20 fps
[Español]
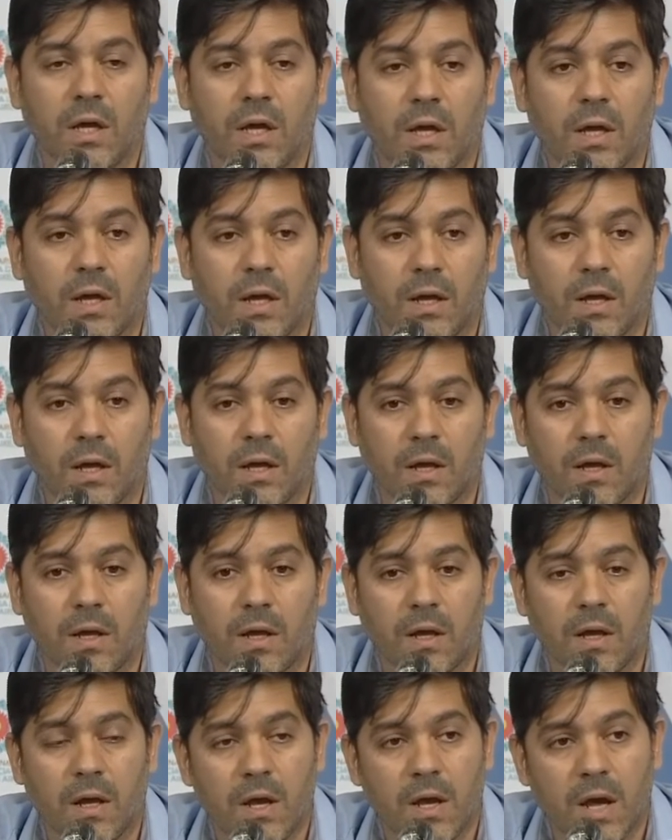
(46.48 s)

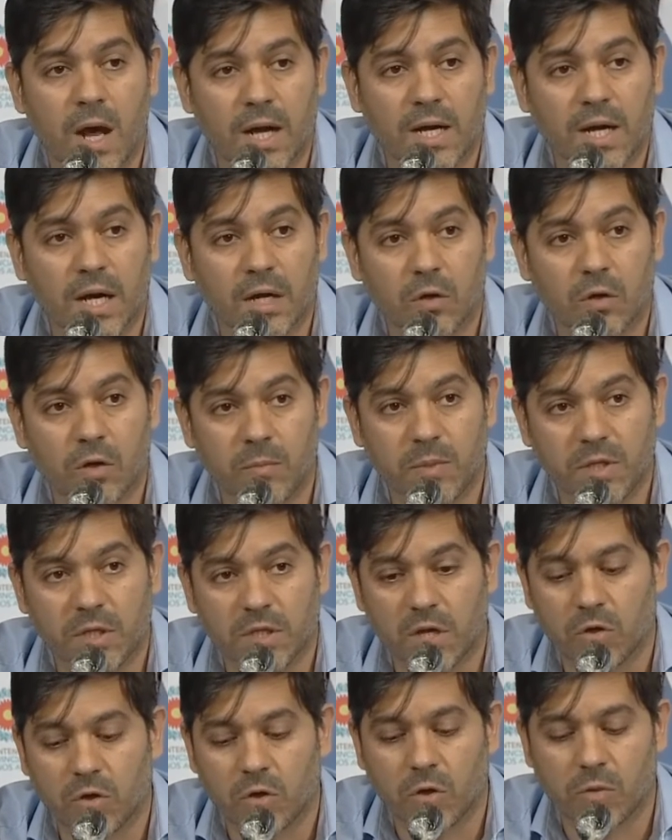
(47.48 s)
Eh, a cargo del
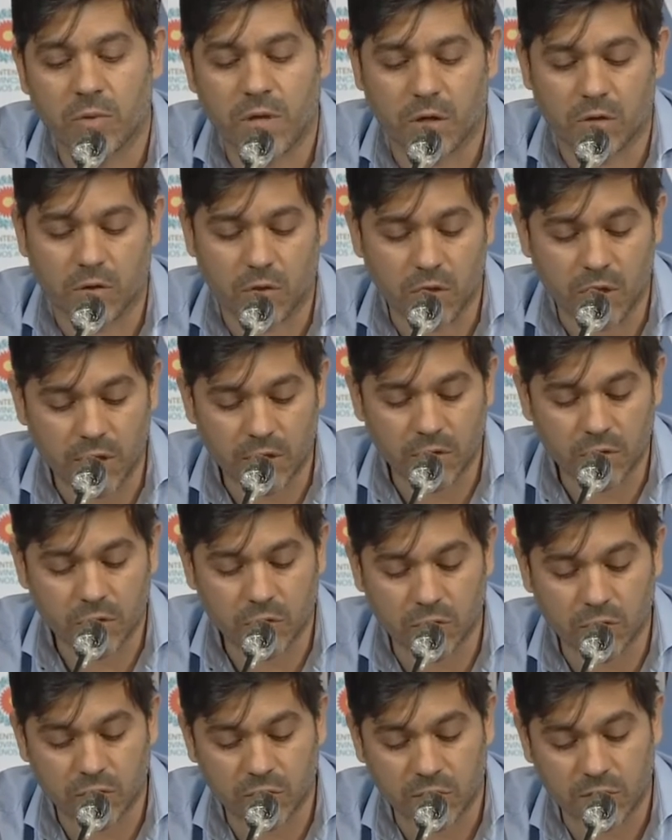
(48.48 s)
Ministerio de Gobierno.
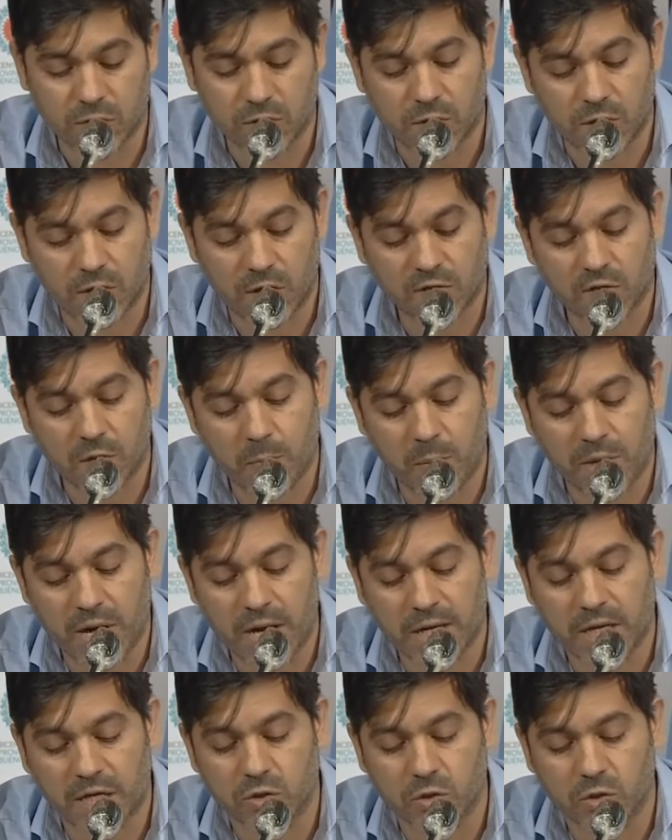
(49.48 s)
Entonces, ese es para
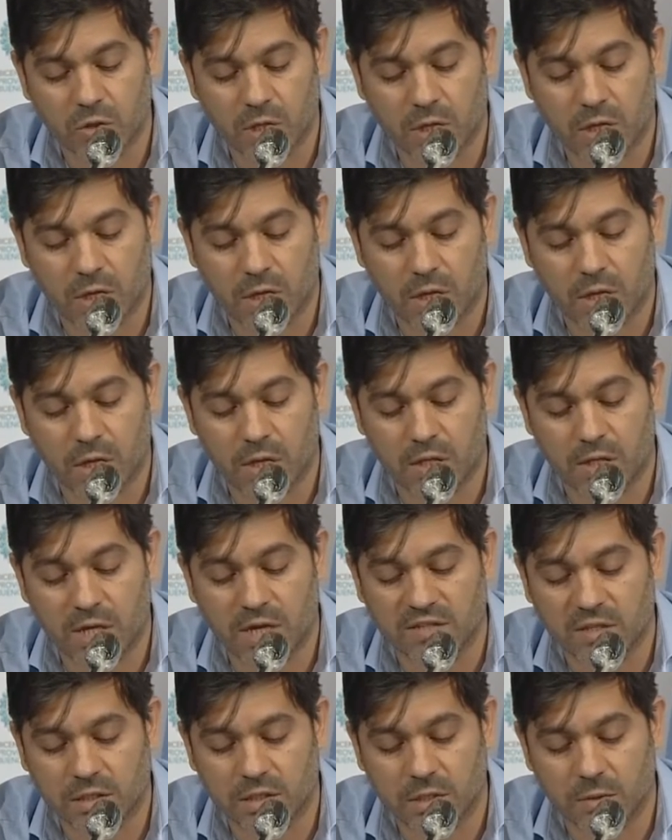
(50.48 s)
el caso de que de
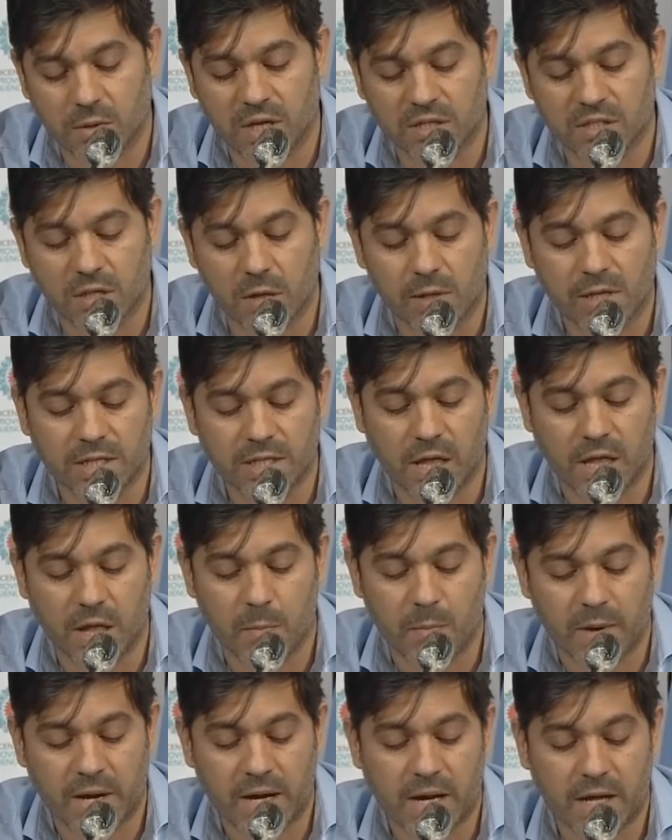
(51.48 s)
las actividades habilitadas.
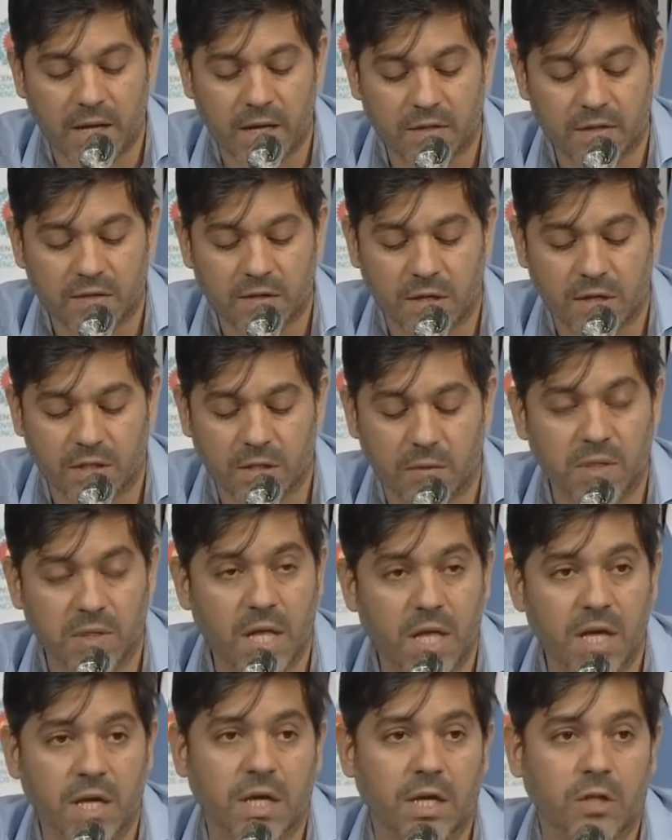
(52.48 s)
Para las
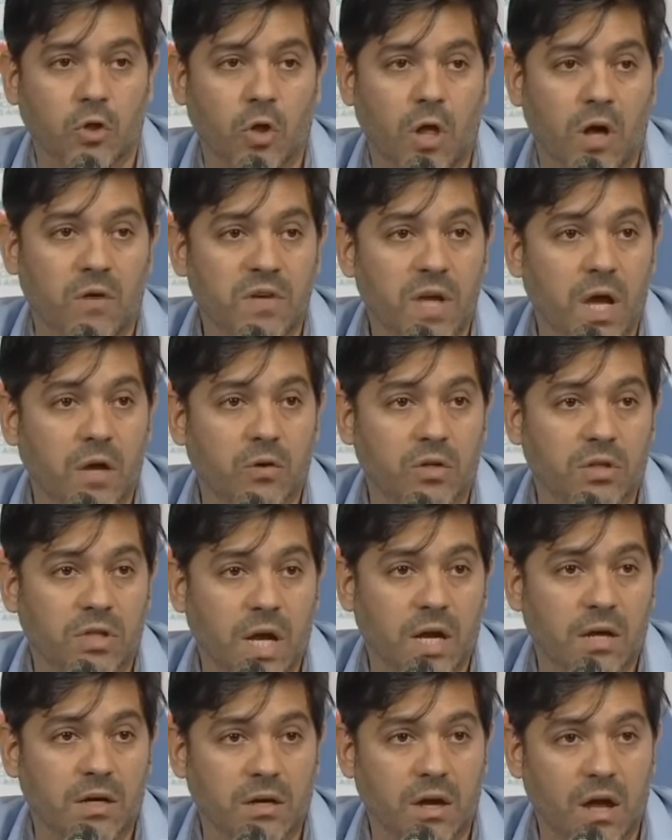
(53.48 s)
actividades que todavía no
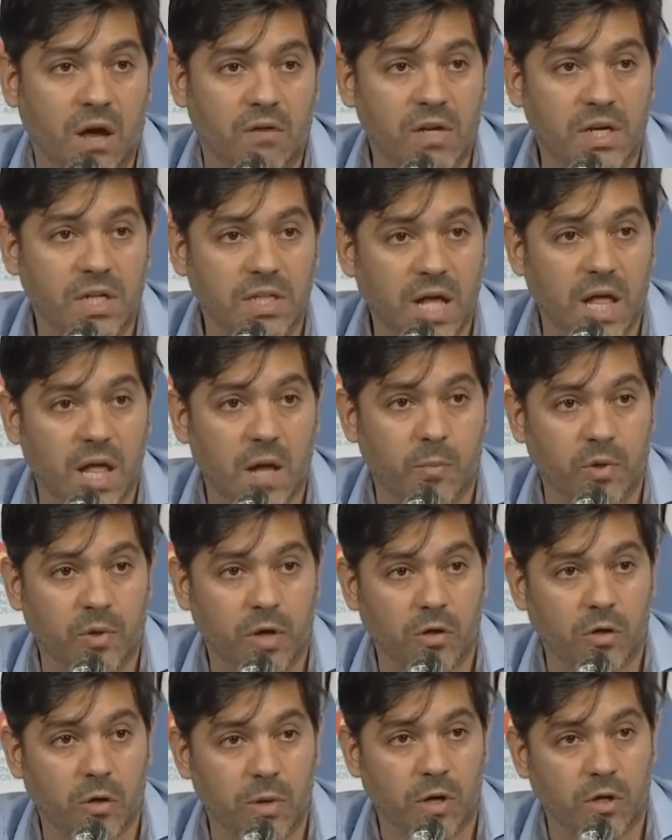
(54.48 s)
están habilitadas por
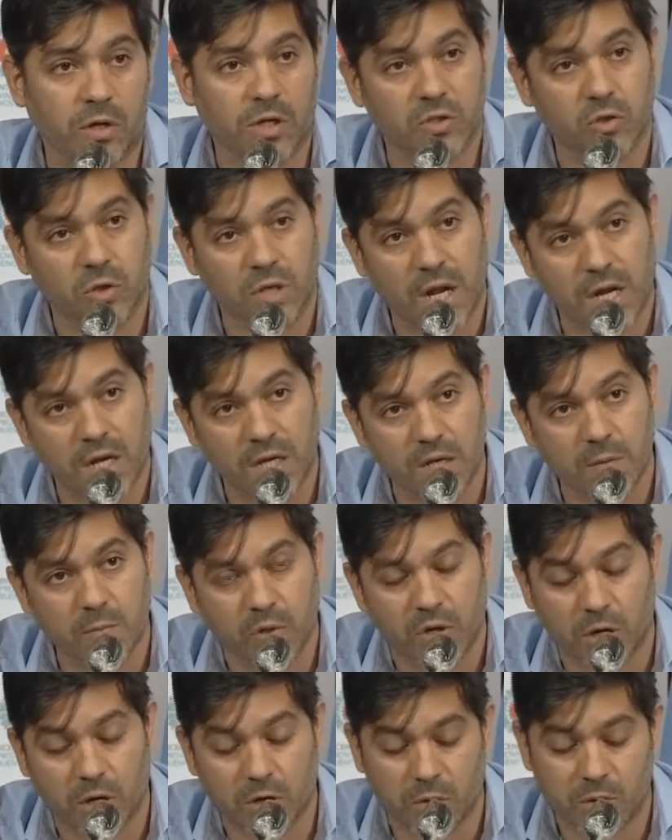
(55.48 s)
el Gobierno Nacional ni
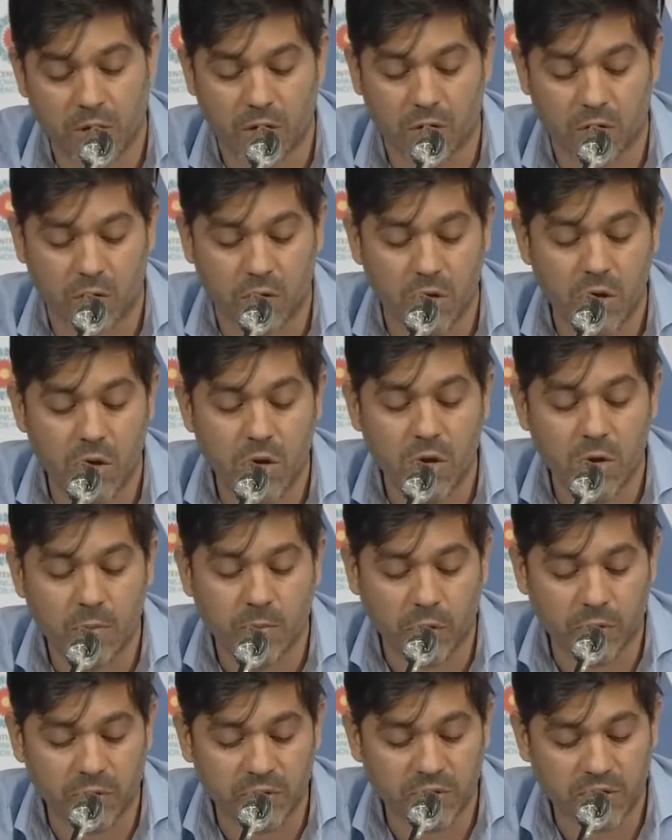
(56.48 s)
por el Gobierno
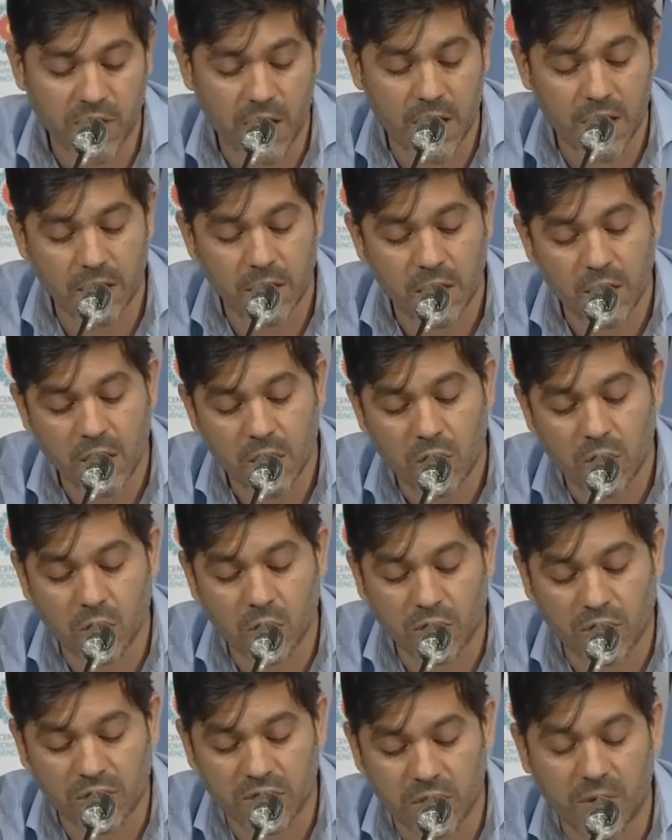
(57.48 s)
Provincial,
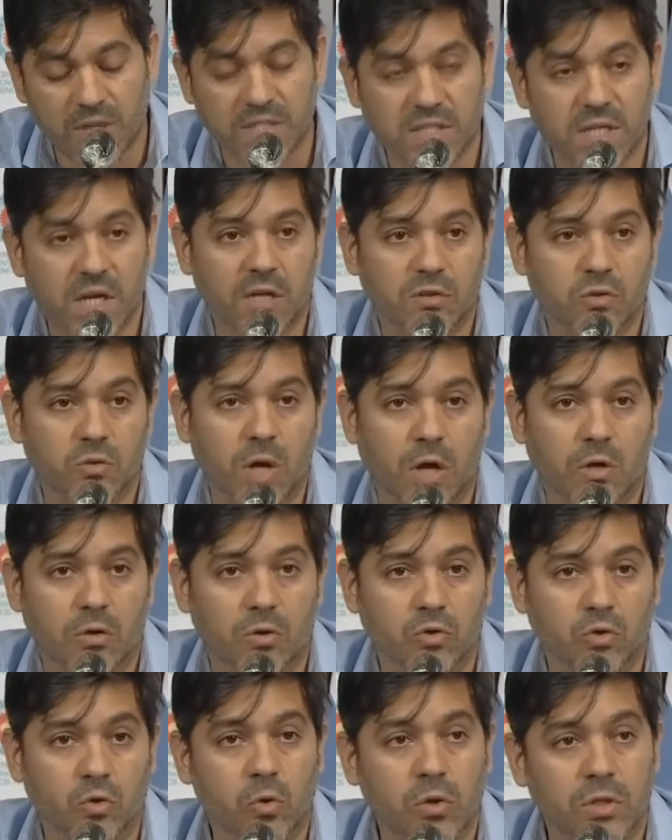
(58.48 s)
lo que se va a hacer es una
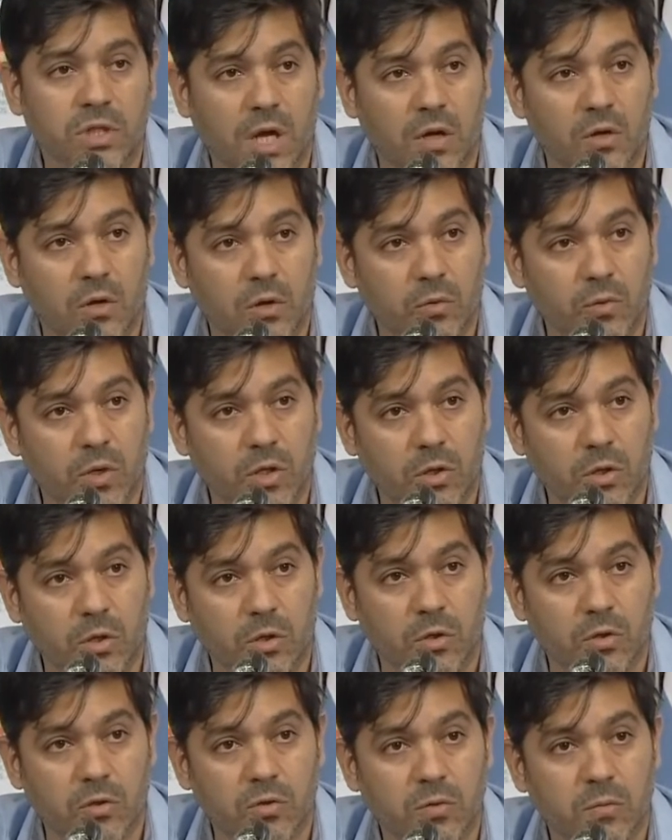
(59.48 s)
consulta con
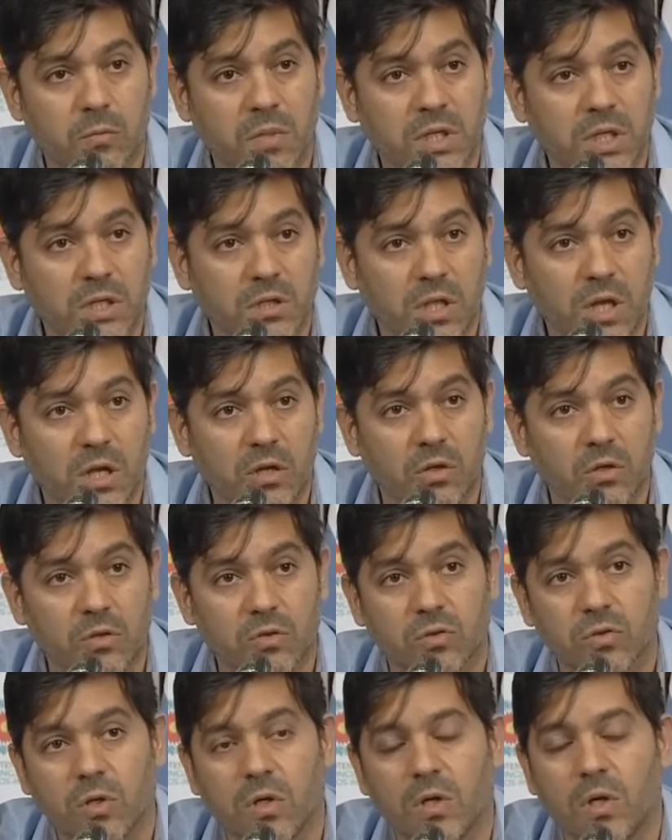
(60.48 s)
nuestros
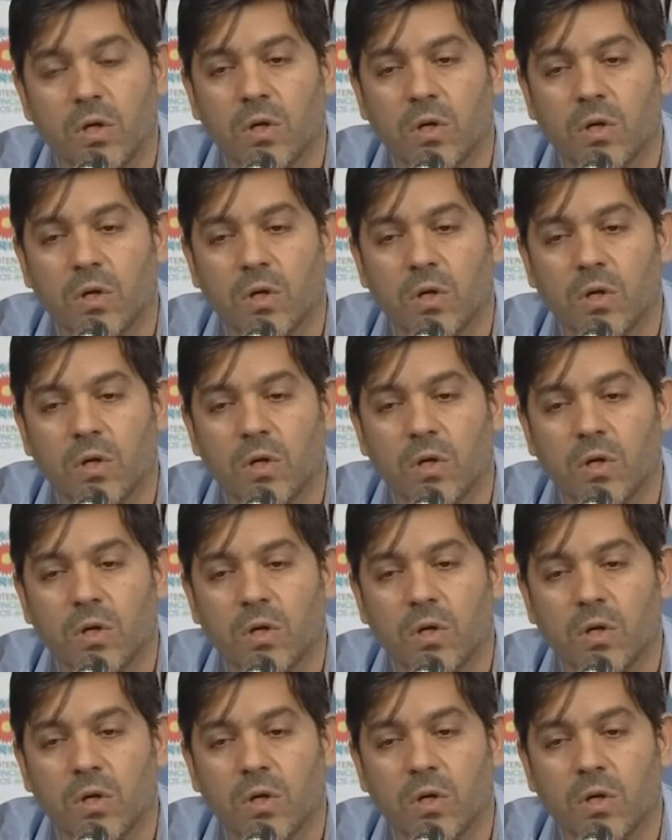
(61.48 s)
ministerios